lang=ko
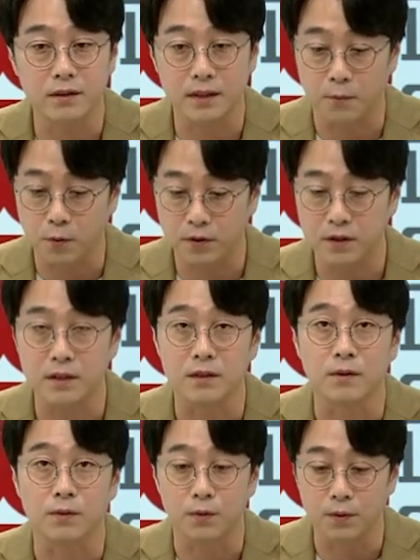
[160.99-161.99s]
근데 못 끊으신
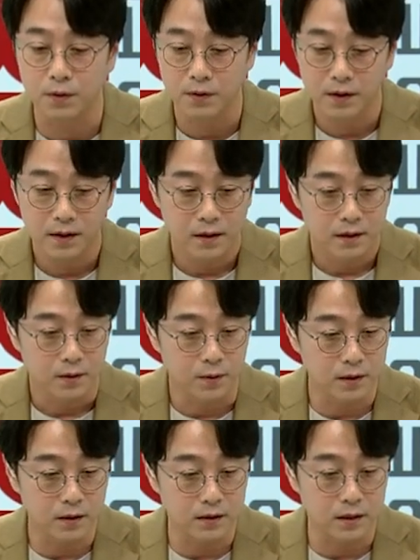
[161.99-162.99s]
거고 네,
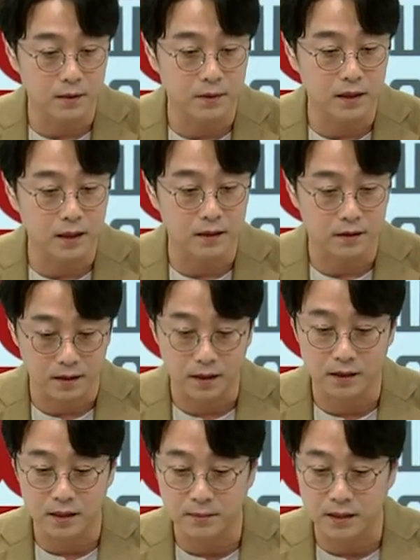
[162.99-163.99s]
여기서 지금 맞아요. 일단 네,
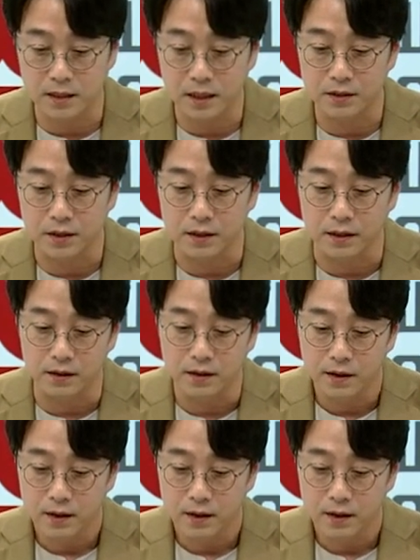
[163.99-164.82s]
지금 기다리셔야 돼요.